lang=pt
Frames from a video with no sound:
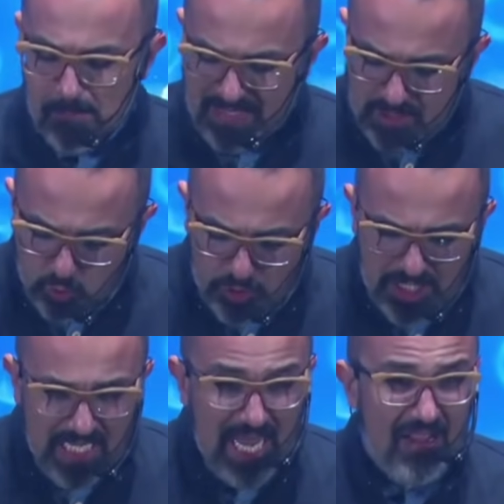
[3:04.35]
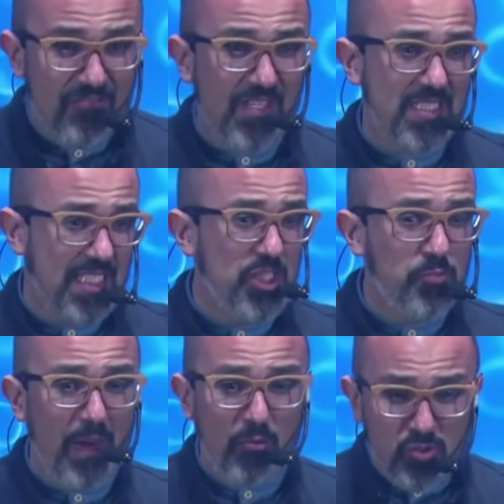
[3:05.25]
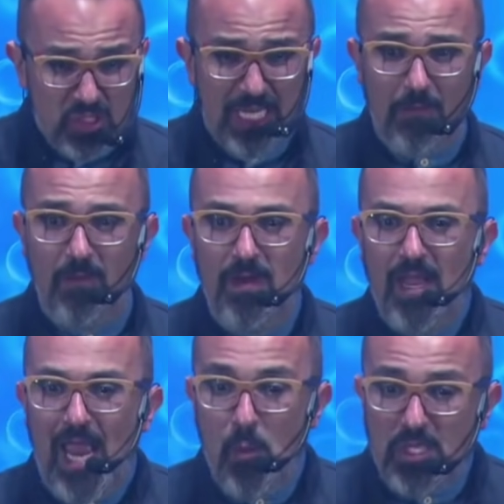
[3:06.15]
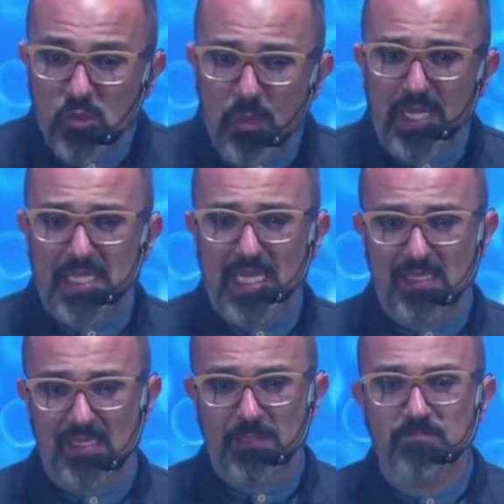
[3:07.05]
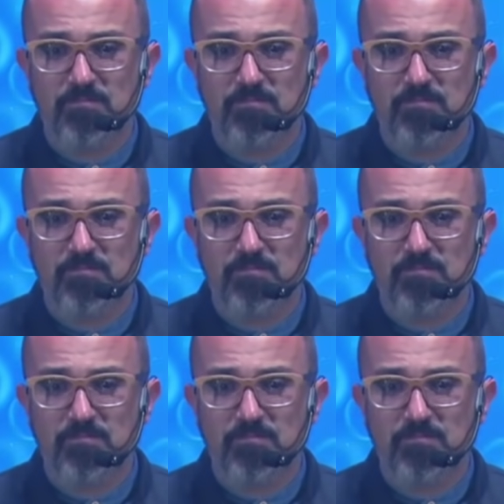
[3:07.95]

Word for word: Mas o que leva a gente para o céu é uma experiência.